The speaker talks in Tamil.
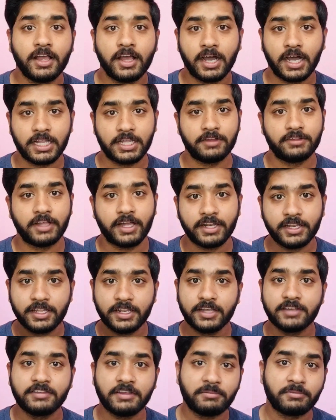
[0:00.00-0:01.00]
அதாவது அரியர்
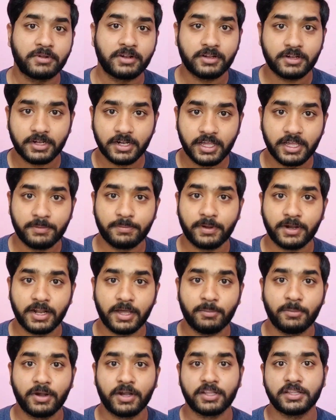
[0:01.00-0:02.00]
எக்ஸாம் கிளியர் பண்ணால்
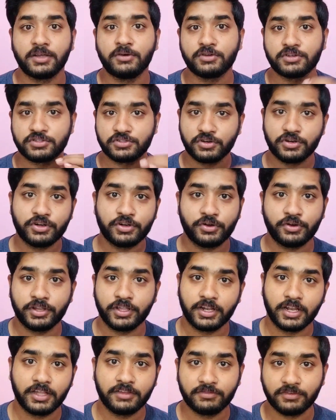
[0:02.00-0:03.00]
மட்டும்தான் ஒரு ஸ்டூடெண்ட்டோடைய
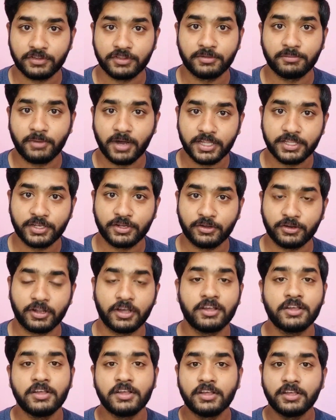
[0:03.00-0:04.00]
லைஃப் வந்து பாதிக்கும்னா
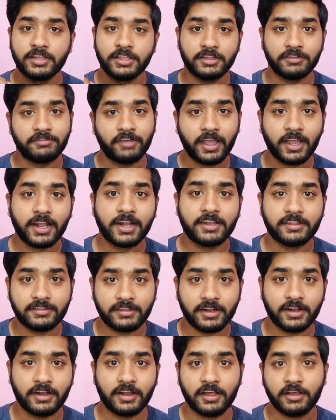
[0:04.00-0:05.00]
இந்த ஃபேக்கல்ட்டிஸ்
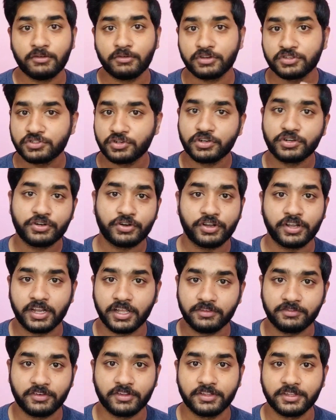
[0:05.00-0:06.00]
இல்லைன்னா ஒரு ஸ்டூடெண்ட்டோடைய
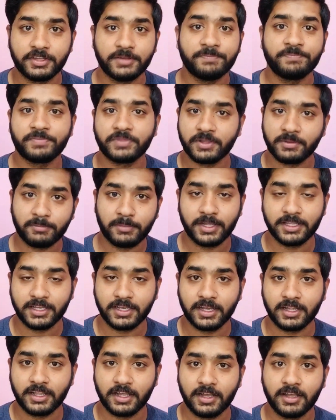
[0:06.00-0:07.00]
லைஃப் வந்து
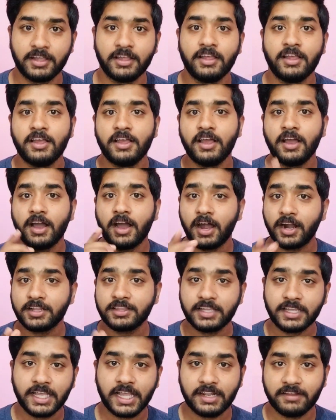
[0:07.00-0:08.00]
பாதிக்காதா அடுத்த
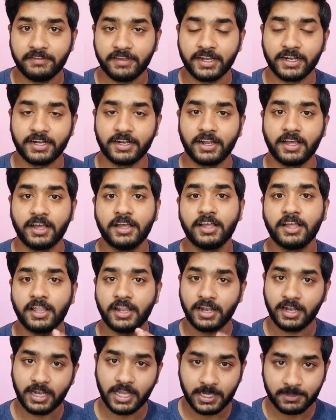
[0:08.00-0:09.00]
கேள்வி என்னென்னா
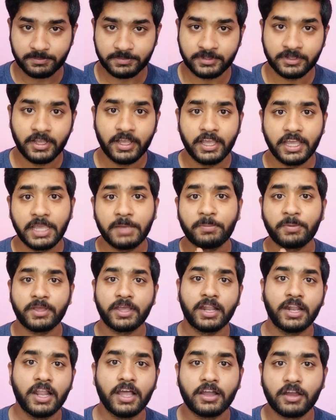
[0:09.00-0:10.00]
லேப்ஸ் இப்போ
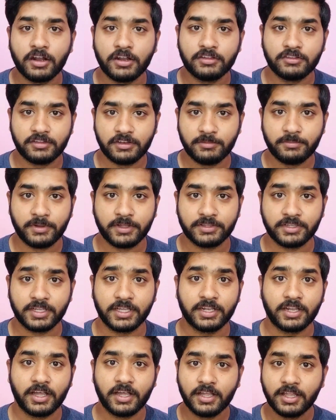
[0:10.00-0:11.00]
எல்லா காலேஜஸ்லையும்
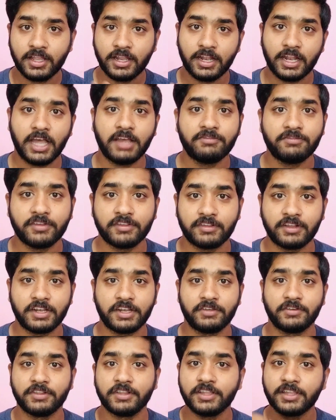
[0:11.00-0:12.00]
பார்த்தீங்கன்னா லேப் ஃபெசிலிட்டி
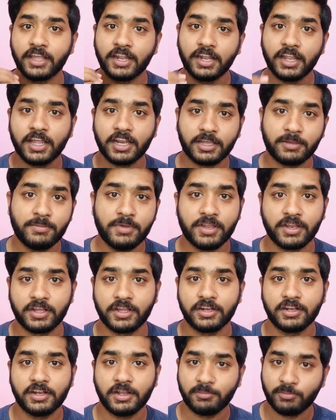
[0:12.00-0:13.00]
வந்து எல்லாருக்குமே
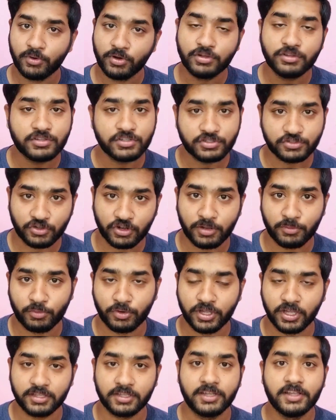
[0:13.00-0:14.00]
இருக்குதுன்னு நம்ம சொல்ல
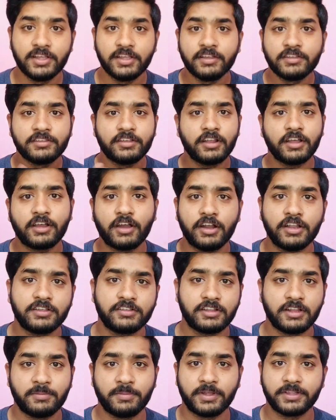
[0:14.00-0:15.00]
முடியாது சில
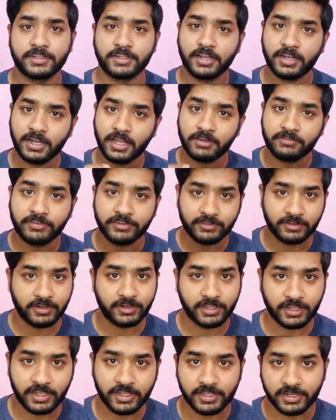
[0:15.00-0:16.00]
காலேஜில் பார்த்தீங்கன்னா லேப்
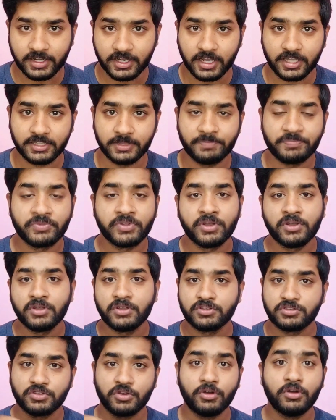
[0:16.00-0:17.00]
ஃபெசிலிட்டியே இருக்காது
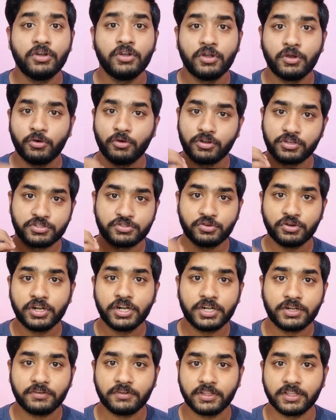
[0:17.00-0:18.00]
ஸோ ஒரு
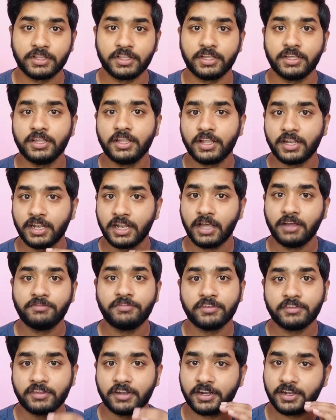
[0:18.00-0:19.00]
ஸ்டூடெண்ட் வந்து லேப்
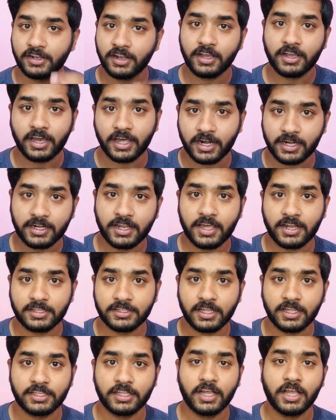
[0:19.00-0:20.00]
ஃபெசிலிட்டிலாம் கரெக்டாக
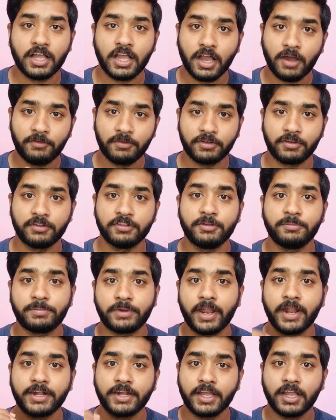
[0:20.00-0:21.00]
இருந்தால் தான் அவனுக்கு வந்து
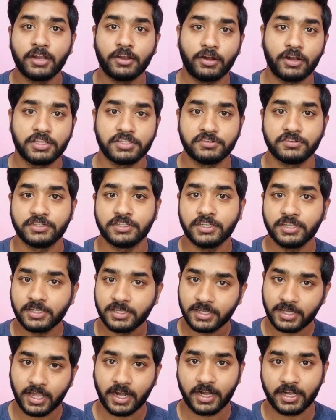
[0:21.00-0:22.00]
ப்ராக்டிக்கல் நாலேஜ் வந்து
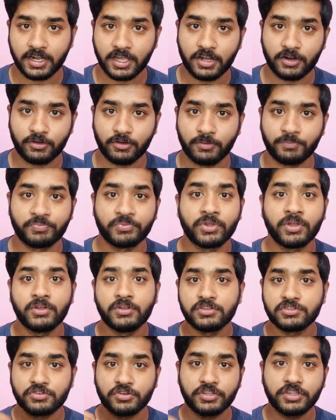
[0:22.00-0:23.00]
கரெக்டாக இருக்கும்
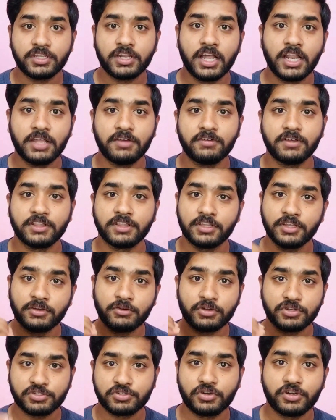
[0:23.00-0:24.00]
ஸோ இதனால் வந்து ஒரு
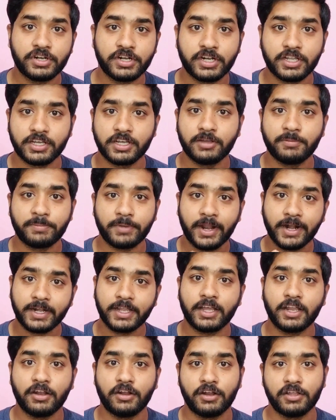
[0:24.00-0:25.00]
ஸ்டூடெண்ட்டுக்கு
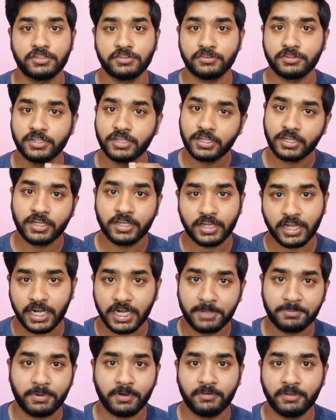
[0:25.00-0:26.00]
ப்ராக்டிக்கல் நாலேஜ் வந்து
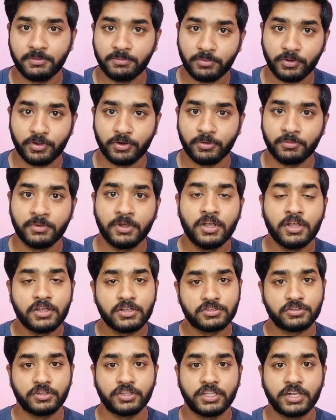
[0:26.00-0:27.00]
கண்டிப்பாகவே போயிடும்
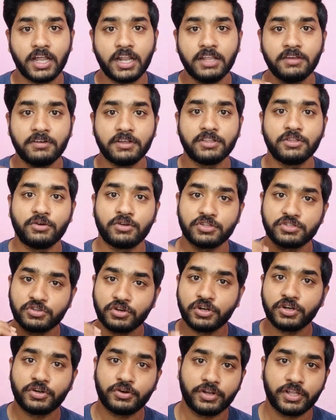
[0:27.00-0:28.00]
ஸோ இதனால் வந்து ஒரு
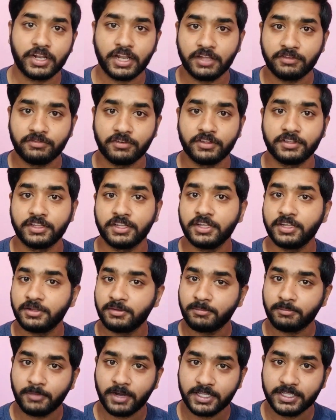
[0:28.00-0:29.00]
ஸ்டூடெண்ட்டோடைய லைஃப் வந்து
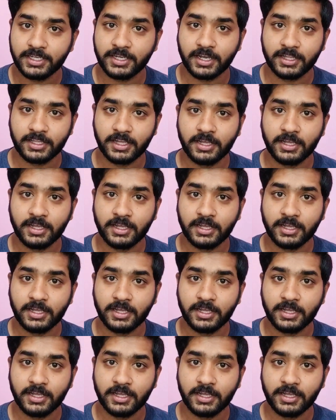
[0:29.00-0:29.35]
பாதிக்காதா